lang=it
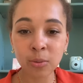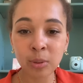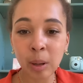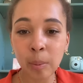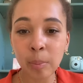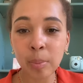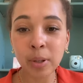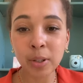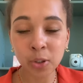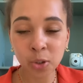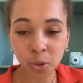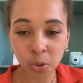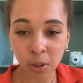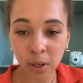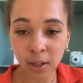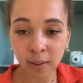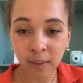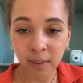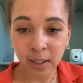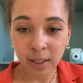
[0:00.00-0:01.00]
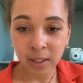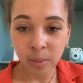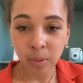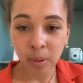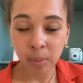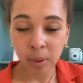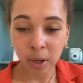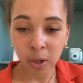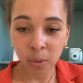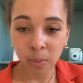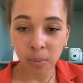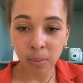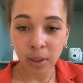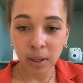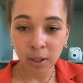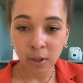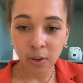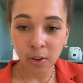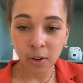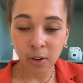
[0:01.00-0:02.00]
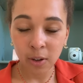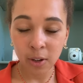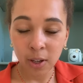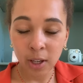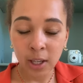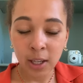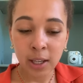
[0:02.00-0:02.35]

una persona davanti prima che un medico